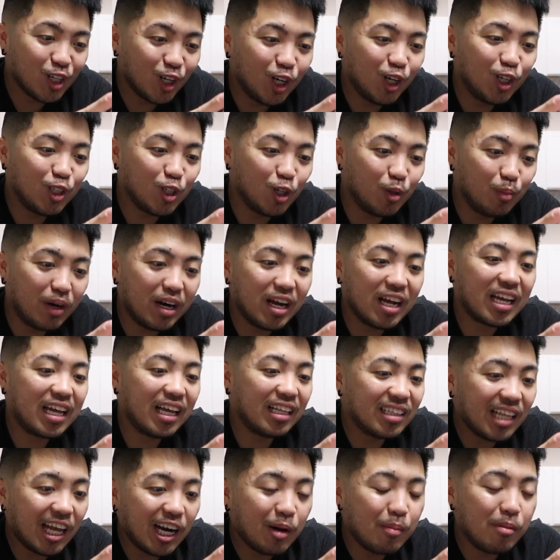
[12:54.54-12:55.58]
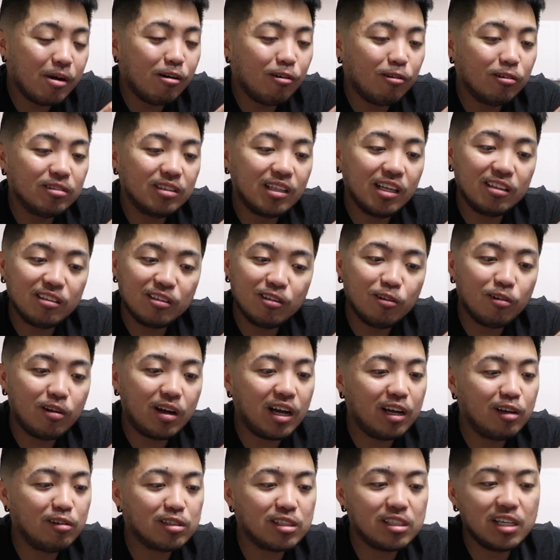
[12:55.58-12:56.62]
Sir, sobrang ganda ng mga content nyo.
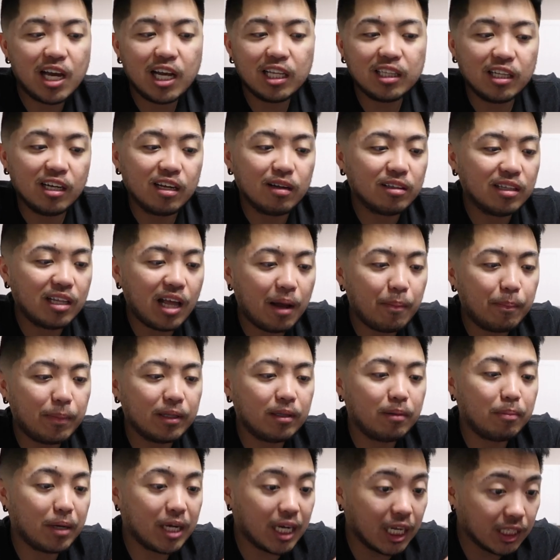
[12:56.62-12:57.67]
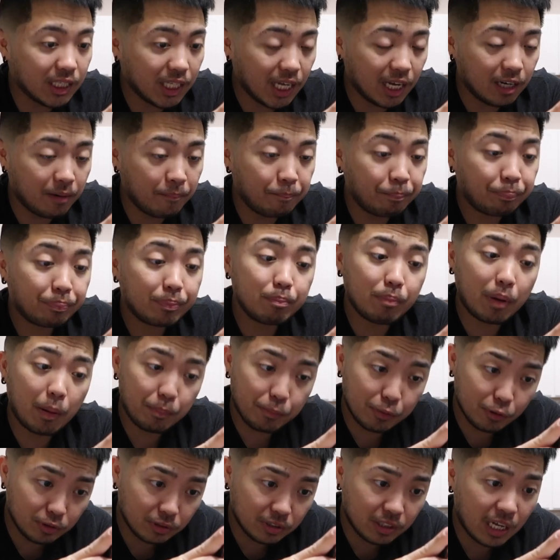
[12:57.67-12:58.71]
Halos lahat ng dapat paghandaan
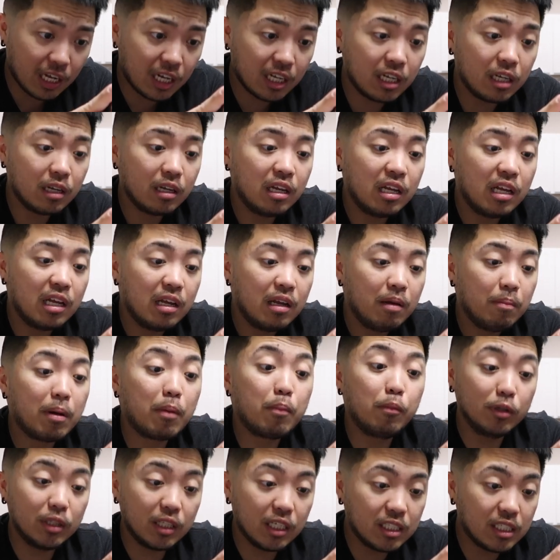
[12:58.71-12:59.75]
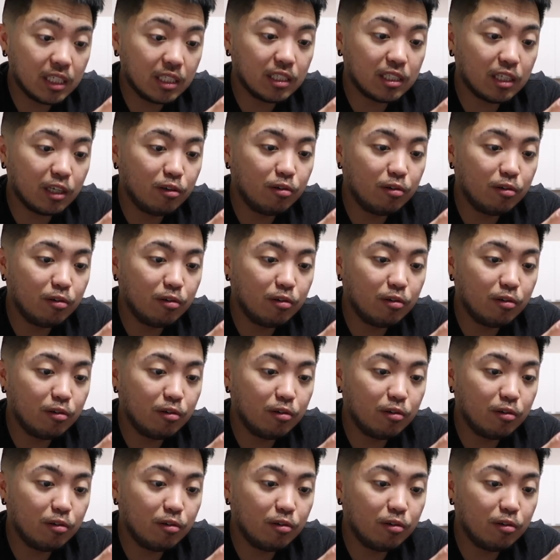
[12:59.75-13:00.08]
papunta Pagpunta dyan sa